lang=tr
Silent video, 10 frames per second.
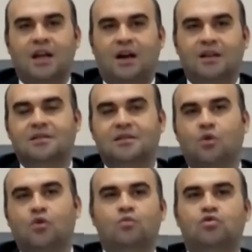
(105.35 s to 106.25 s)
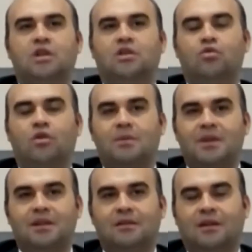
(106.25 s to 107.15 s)
aslında önümüzdeki
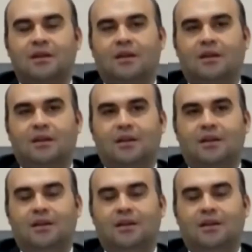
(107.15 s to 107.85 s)
dönemin e,